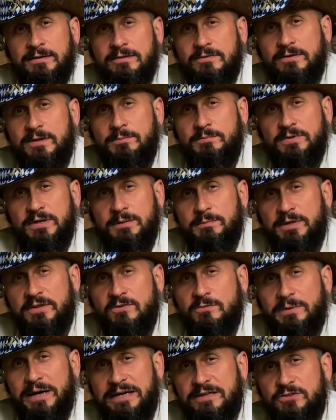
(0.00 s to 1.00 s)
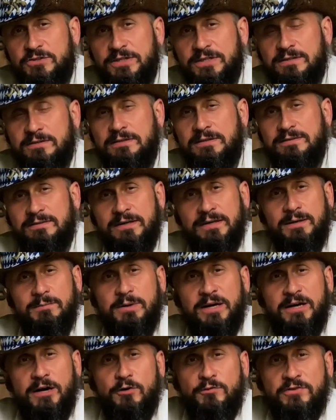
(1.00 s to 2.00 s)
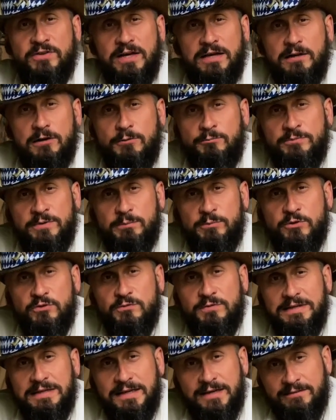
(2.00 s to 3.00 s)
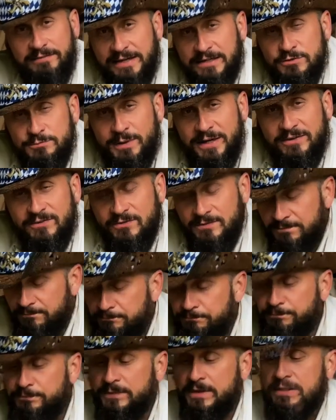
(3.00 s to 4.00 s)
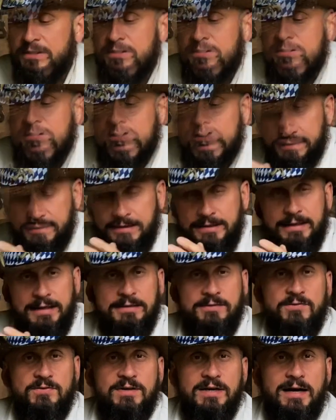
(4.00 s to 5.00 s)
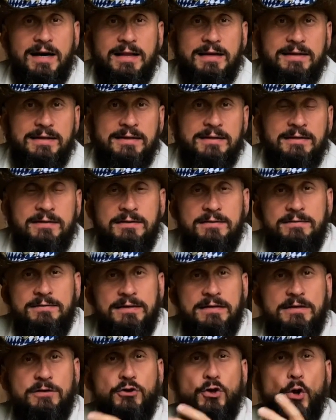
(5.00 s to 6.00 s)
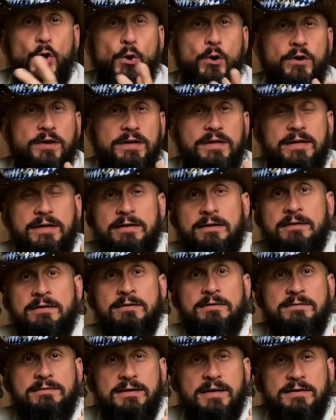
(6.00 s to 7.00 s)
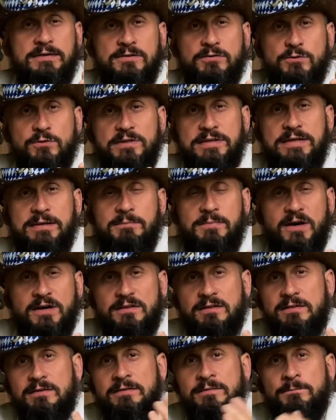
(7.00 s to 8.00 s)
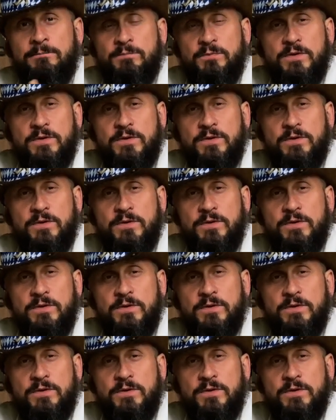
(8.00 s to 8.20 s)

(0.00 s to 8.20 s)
Es gibt ja immer zwei Geschichten. Ich sage immer, kauft kein Klump, dann müsst ihr weniger wegschmeißen. Ihr kennt ja alle den König der Isoliermatten.